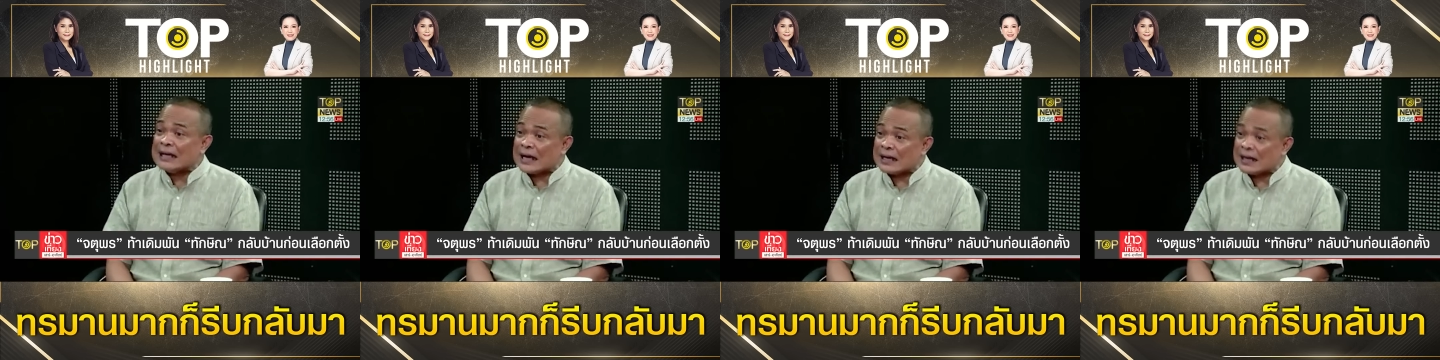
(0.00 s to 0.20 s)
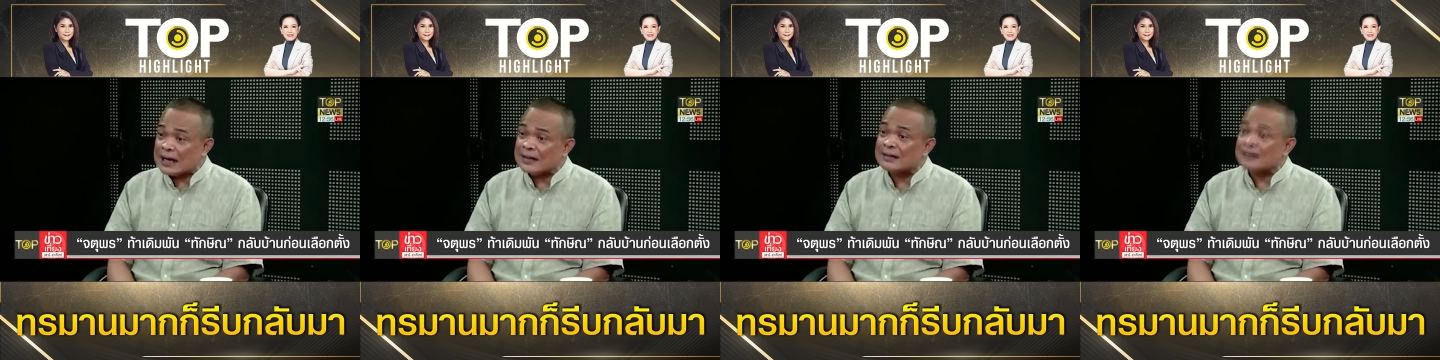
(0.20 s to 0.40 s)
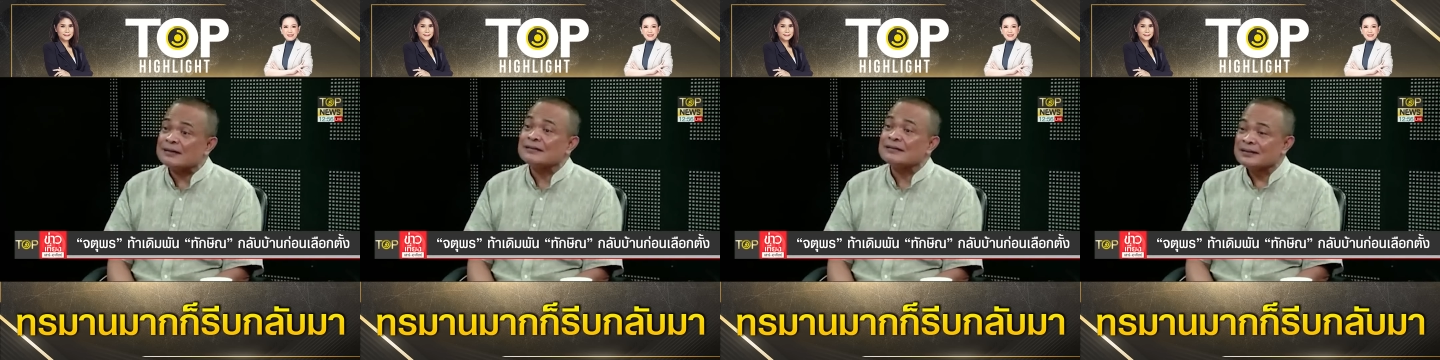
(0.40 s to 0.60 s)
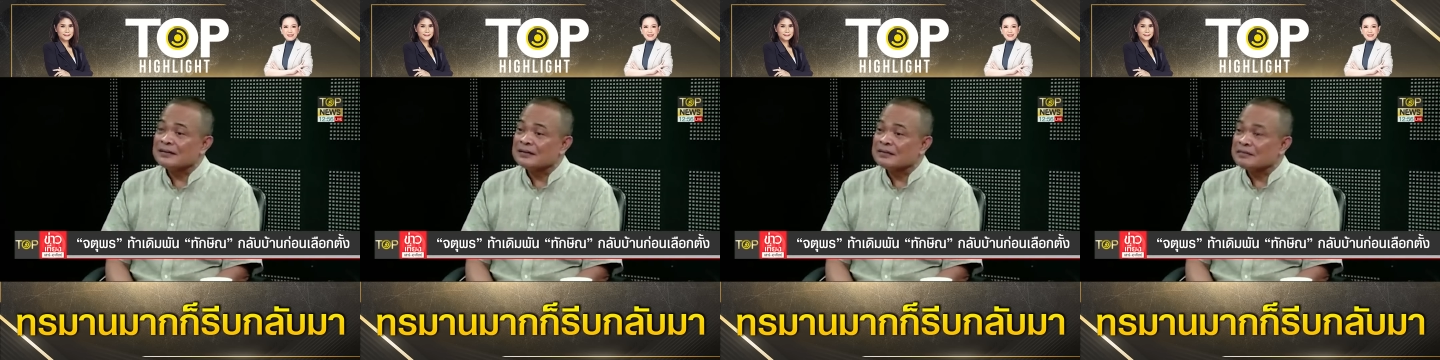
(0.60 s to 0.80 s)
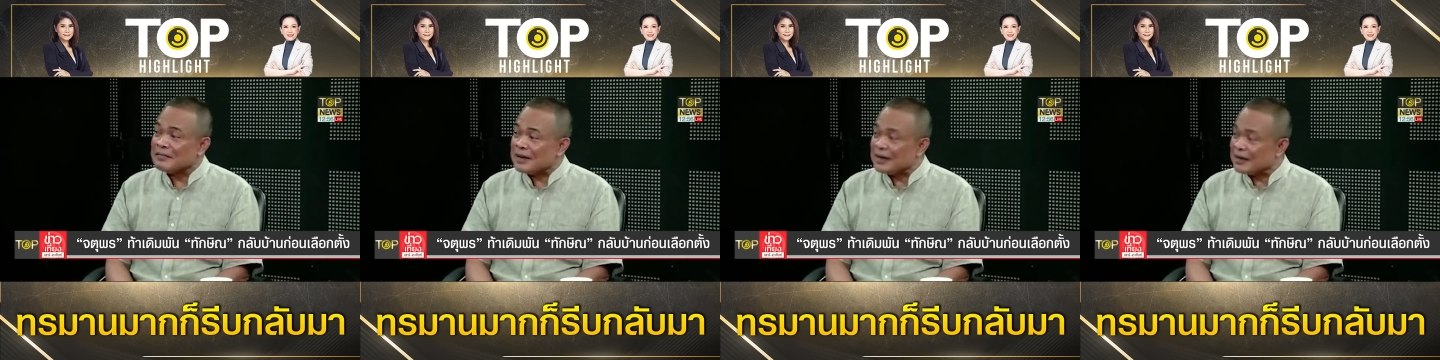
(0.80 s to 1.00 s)
และท่านช
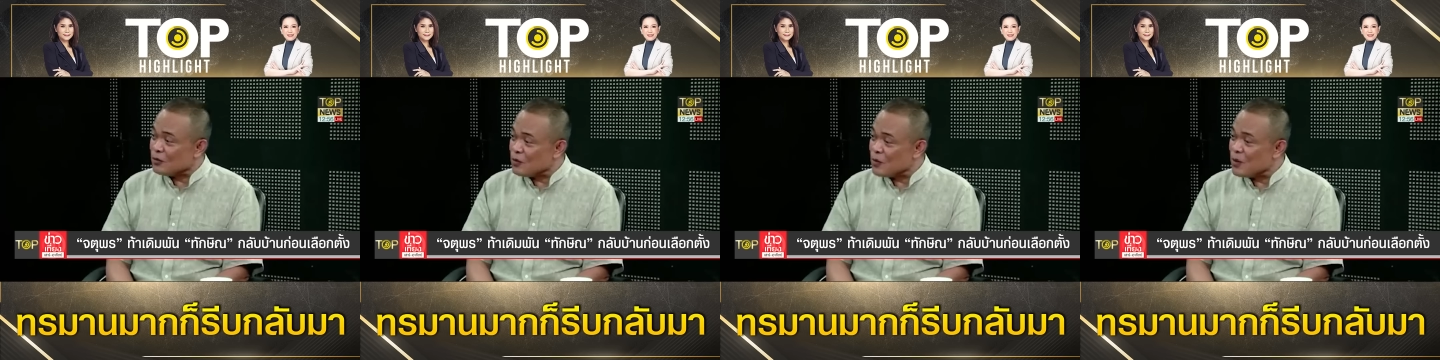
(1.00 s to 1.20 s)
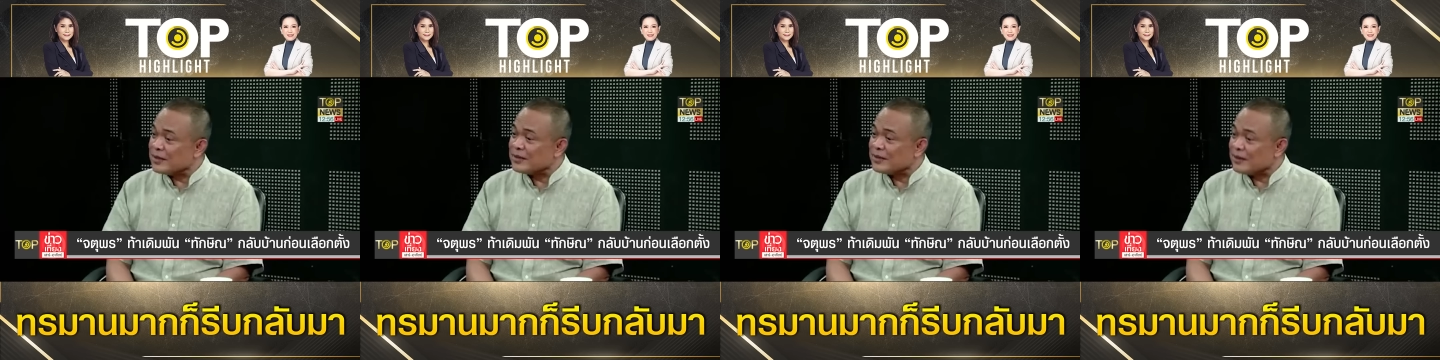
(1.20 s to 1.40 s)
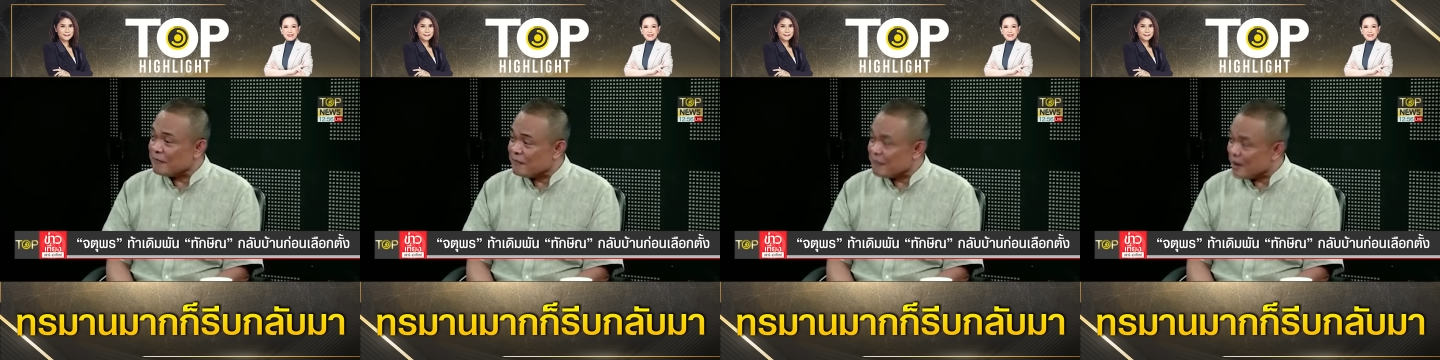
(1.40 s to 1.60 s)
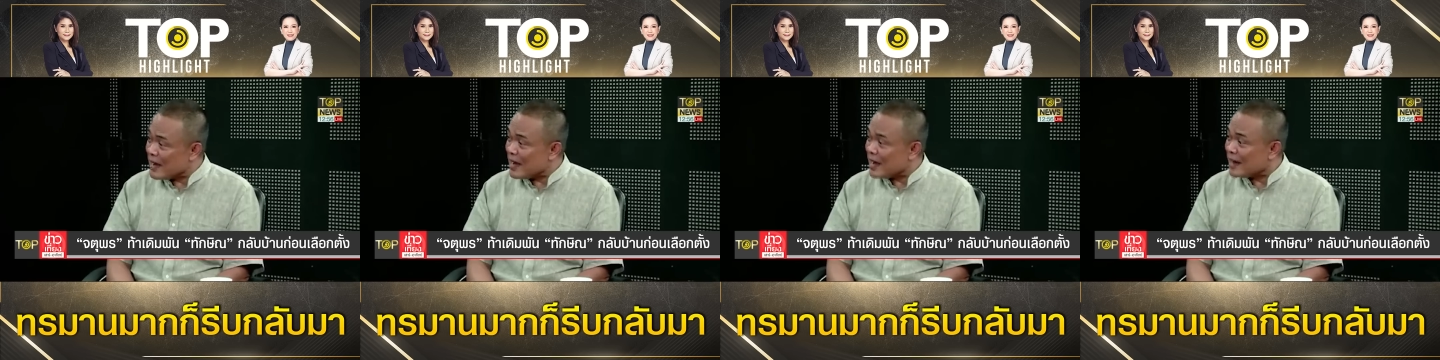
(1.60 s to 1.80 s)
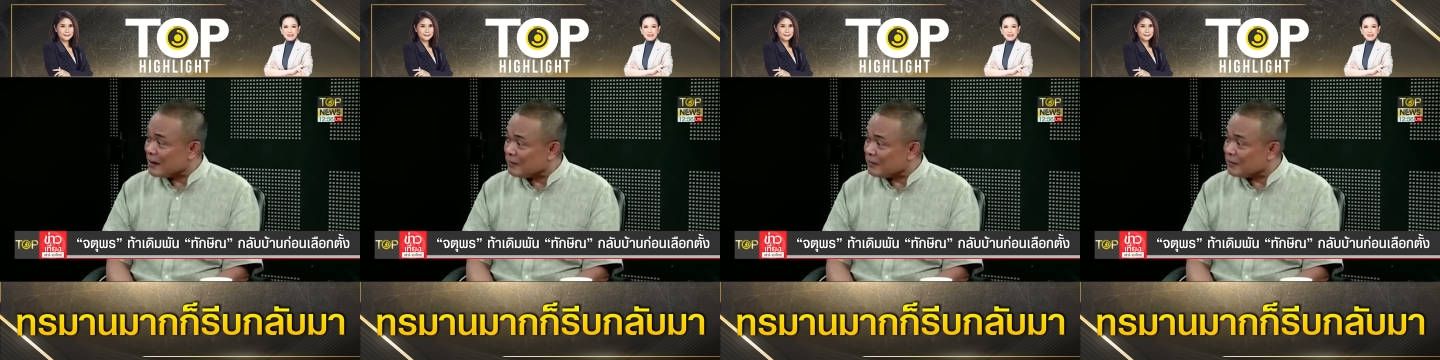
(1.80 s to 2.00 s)
นะเลือกตั้งแน่นอน
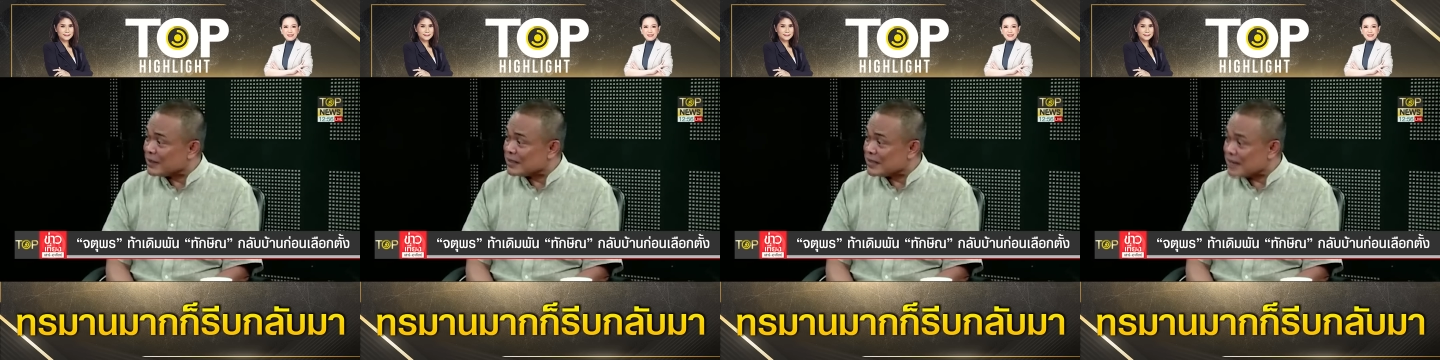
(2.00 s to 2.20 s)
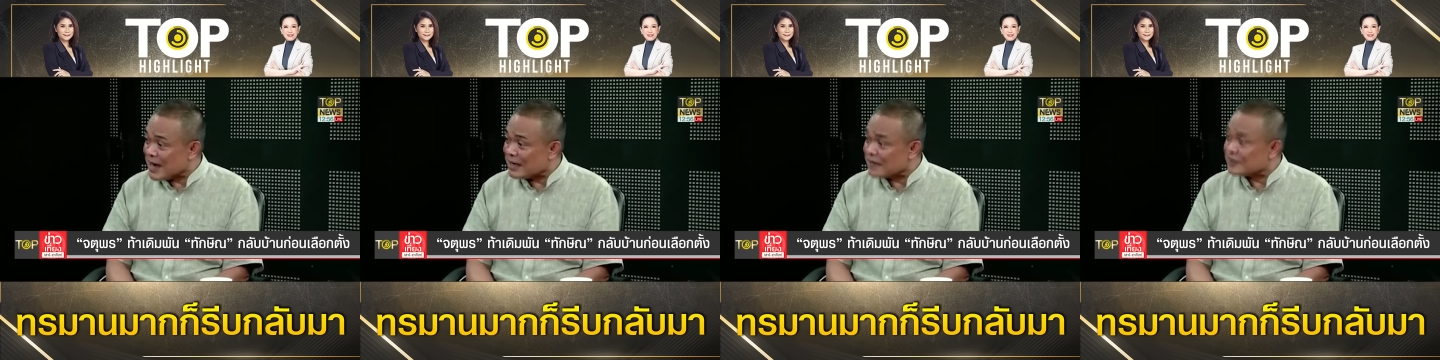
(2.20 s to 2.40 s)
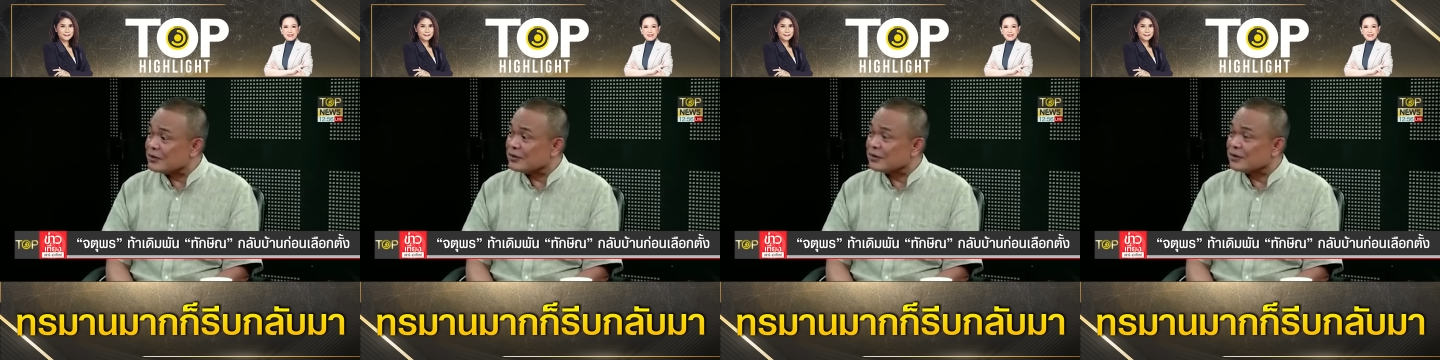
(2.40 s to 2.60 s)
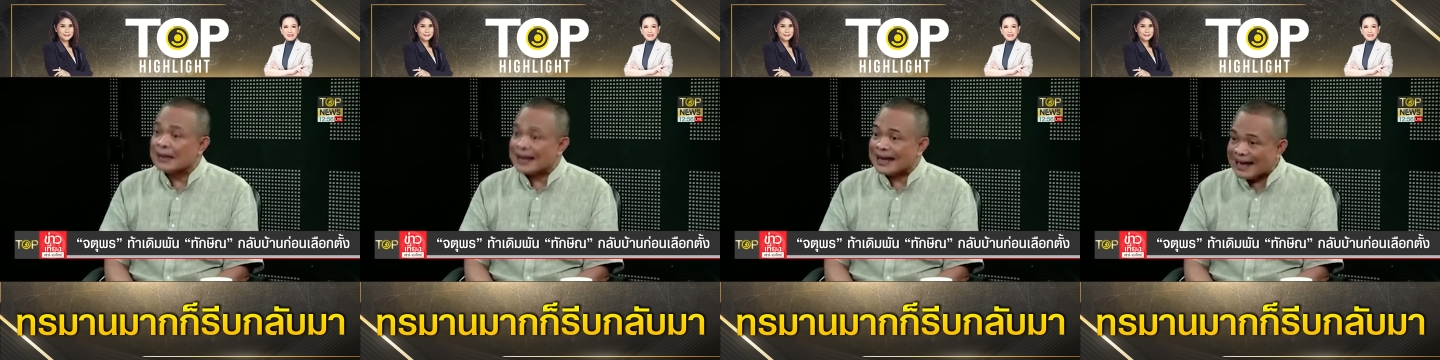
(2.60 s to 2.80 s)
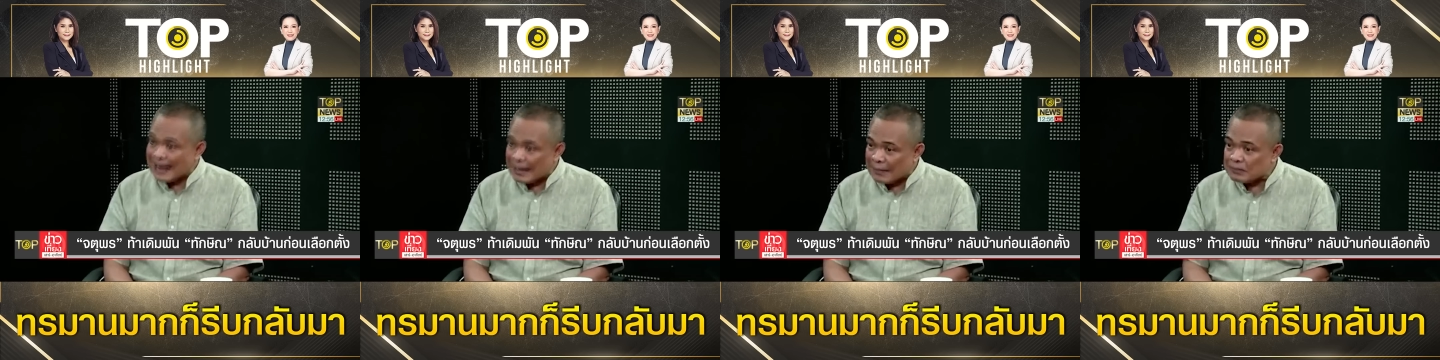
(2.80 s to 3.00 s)
แต่อย่าบอกว่า
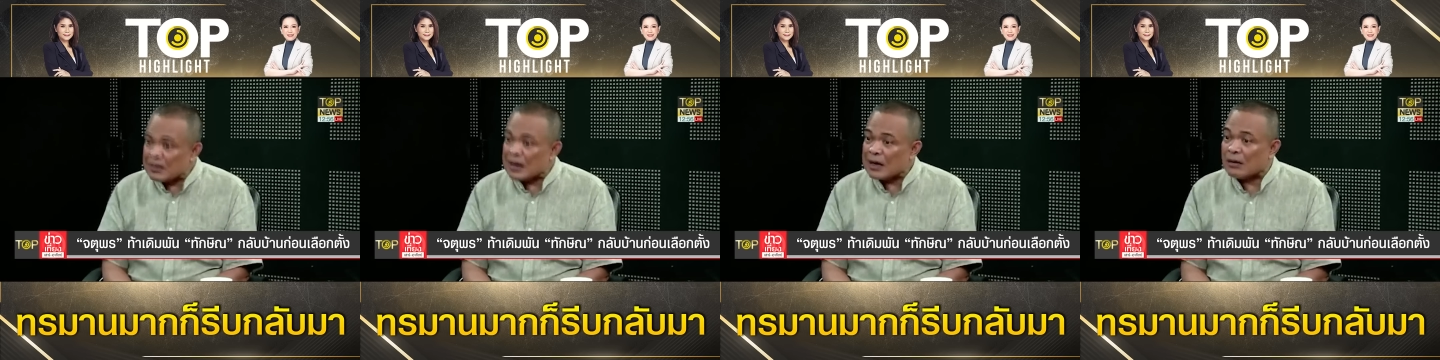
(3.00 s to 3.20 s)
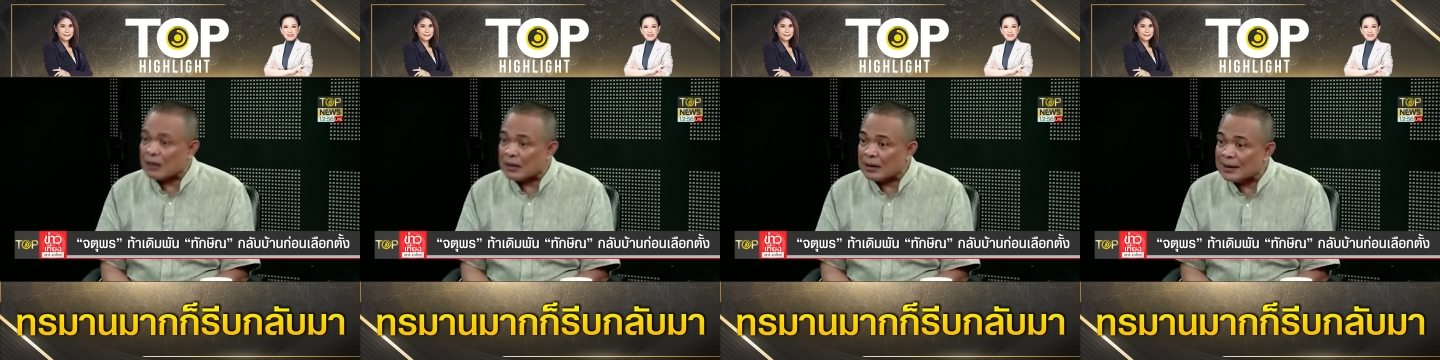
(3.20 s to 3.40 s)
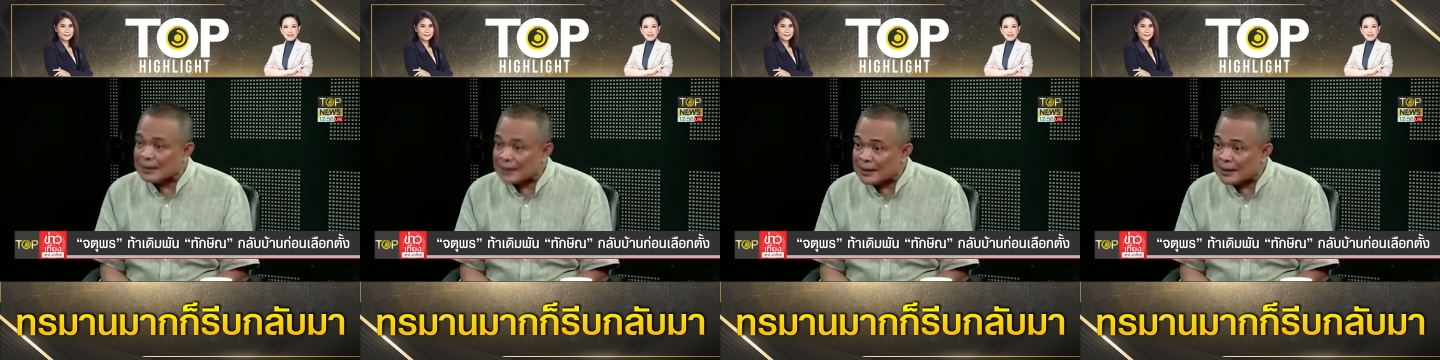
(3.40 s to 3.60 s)
กลับภายในปี